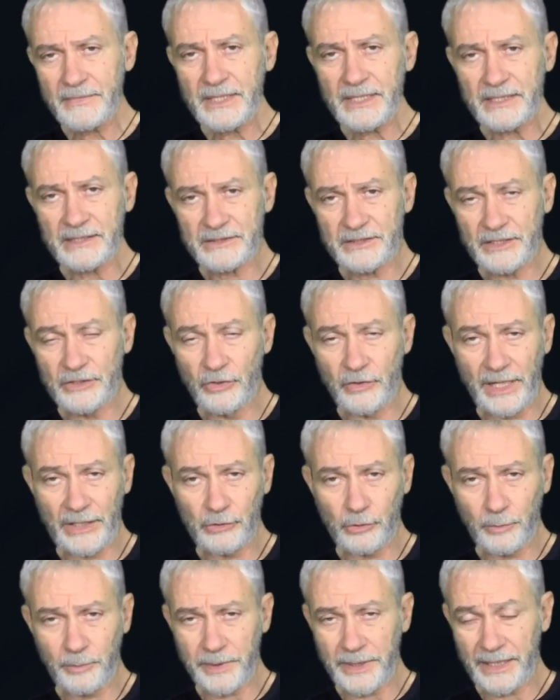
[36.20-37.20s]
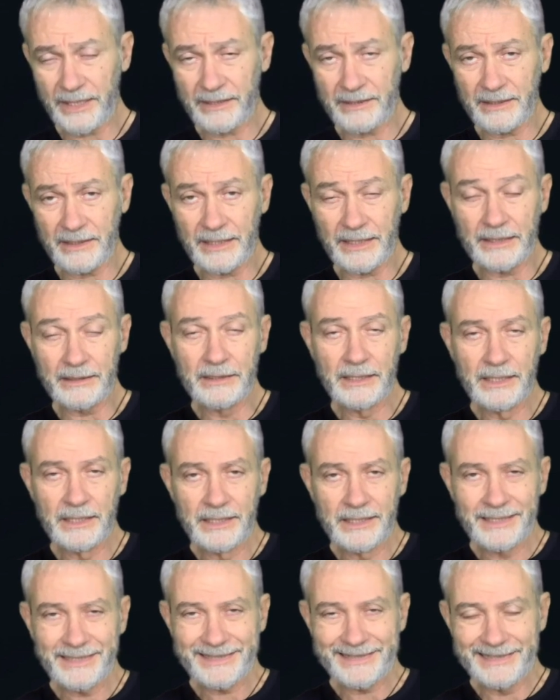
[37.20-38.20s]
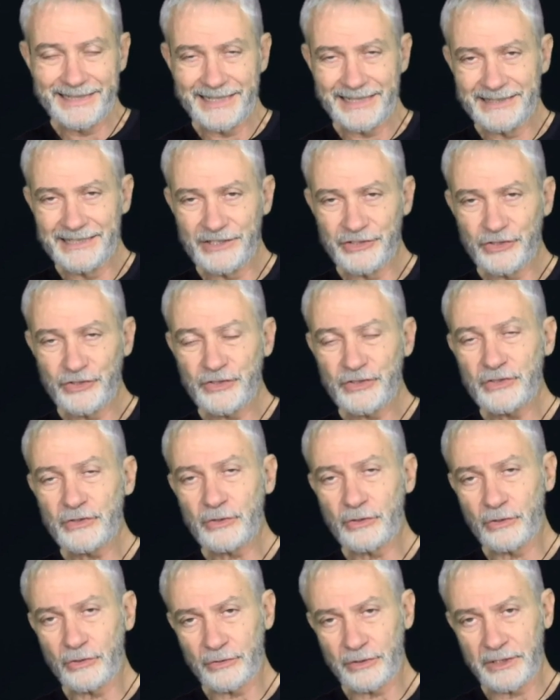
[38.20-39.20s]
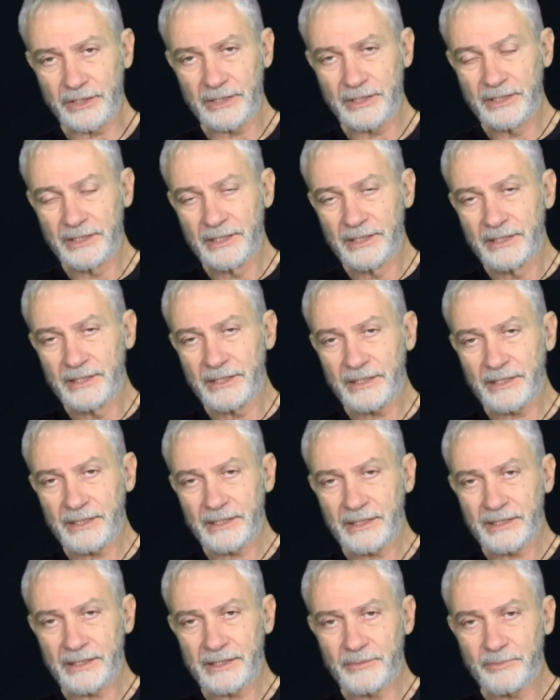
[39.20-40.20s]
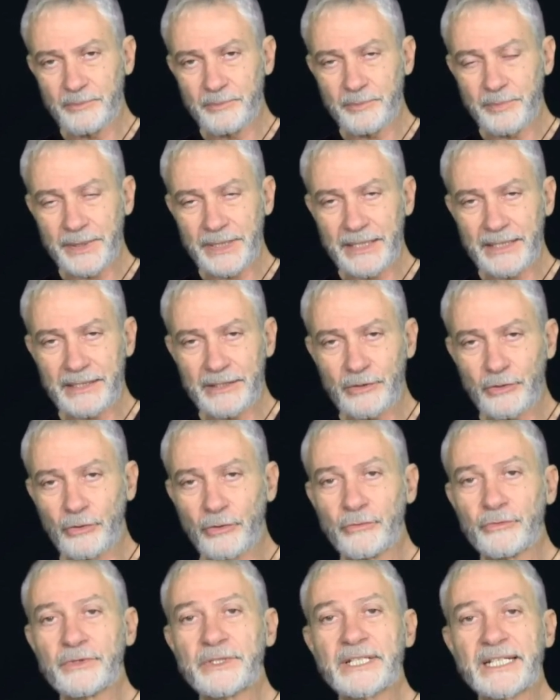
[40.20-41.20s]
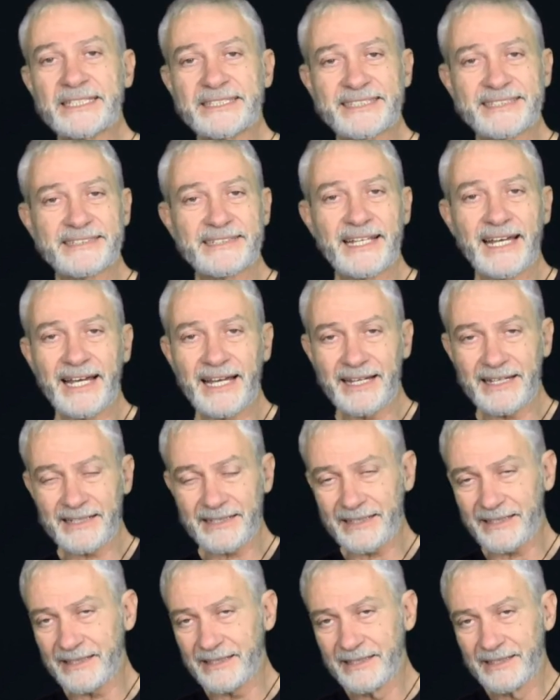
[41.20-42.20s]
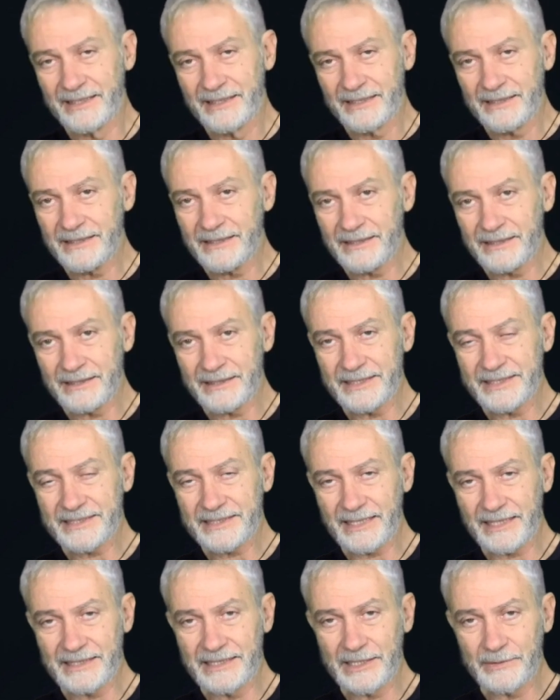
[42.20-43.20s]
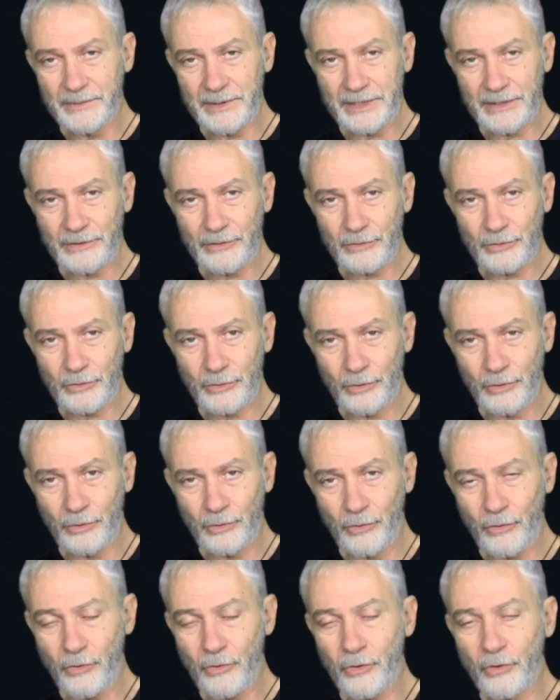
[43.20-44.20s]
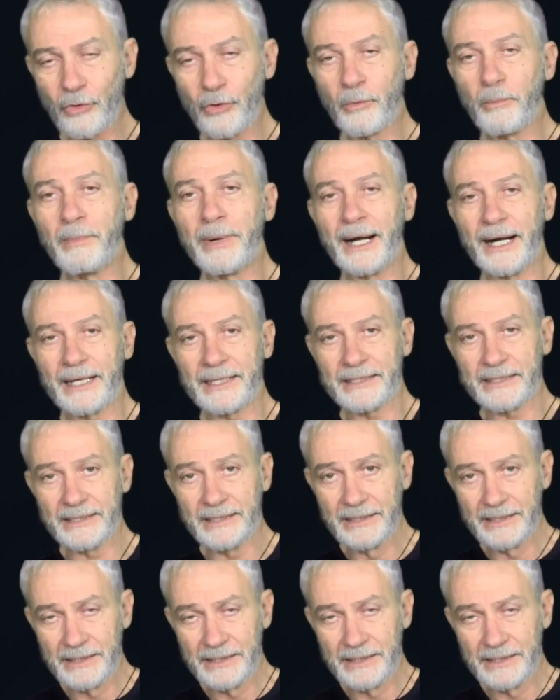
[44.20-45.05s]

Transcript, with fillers: si dovranno prendere delle decisioni eh, per contrastare il riscaldamento globale.